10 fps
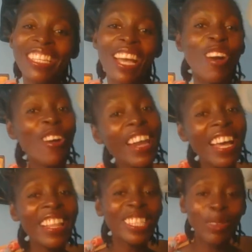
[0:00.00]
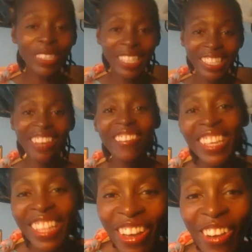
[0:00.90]
Y ahora, después de este
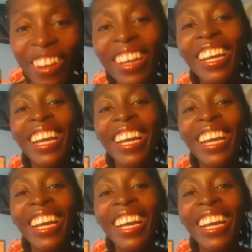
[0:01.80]
vídeo,